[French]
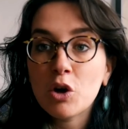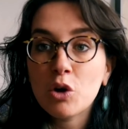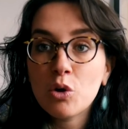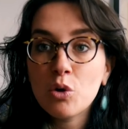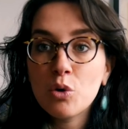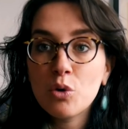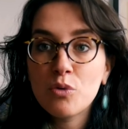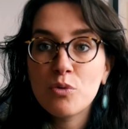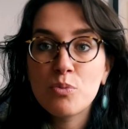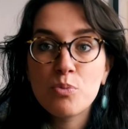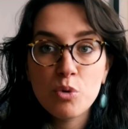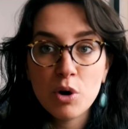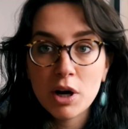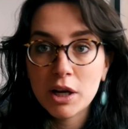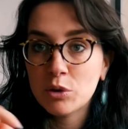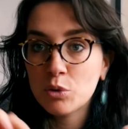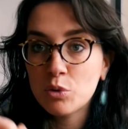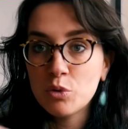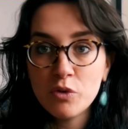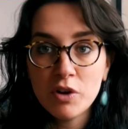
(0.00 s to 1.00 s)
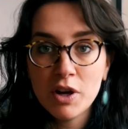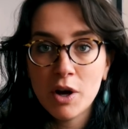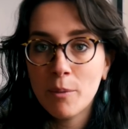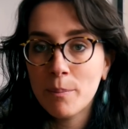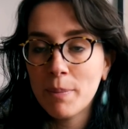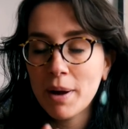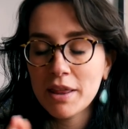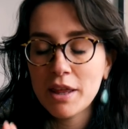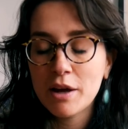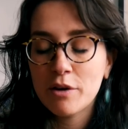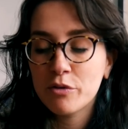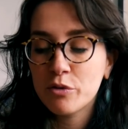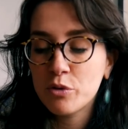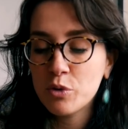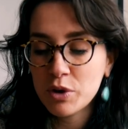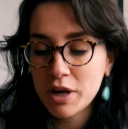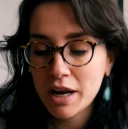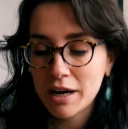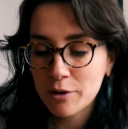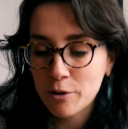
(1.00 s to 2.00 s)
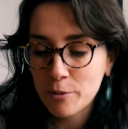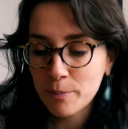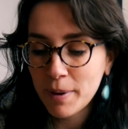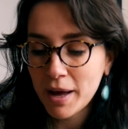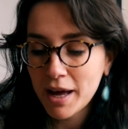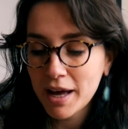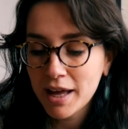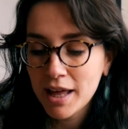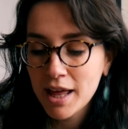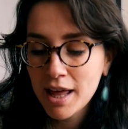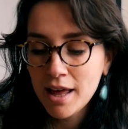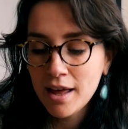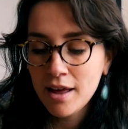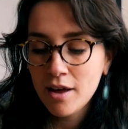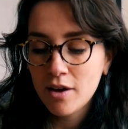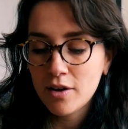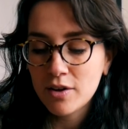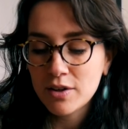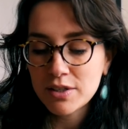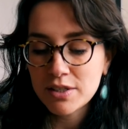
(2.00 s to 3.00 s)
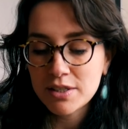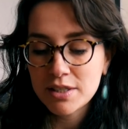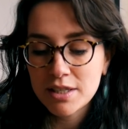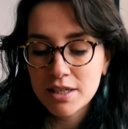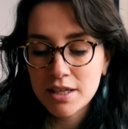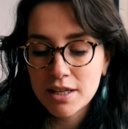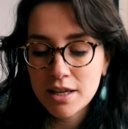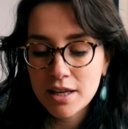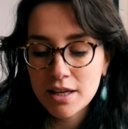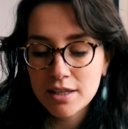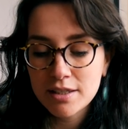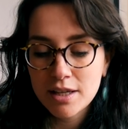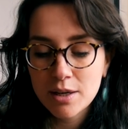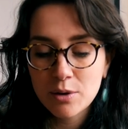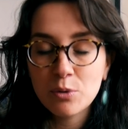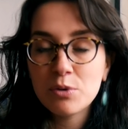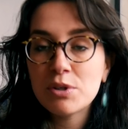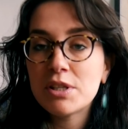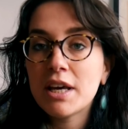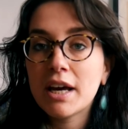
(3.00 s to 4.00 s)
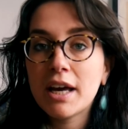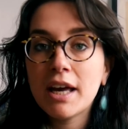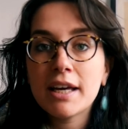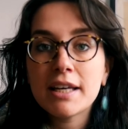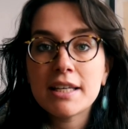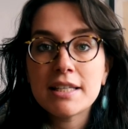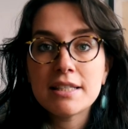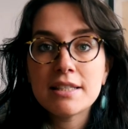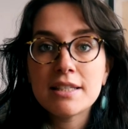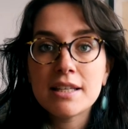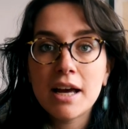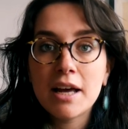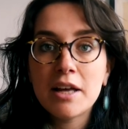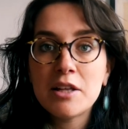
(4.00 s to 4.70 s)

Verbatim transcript: que vous pourrez trouver en barre d'infos quelque part. C'est un salon littéraire qui se tient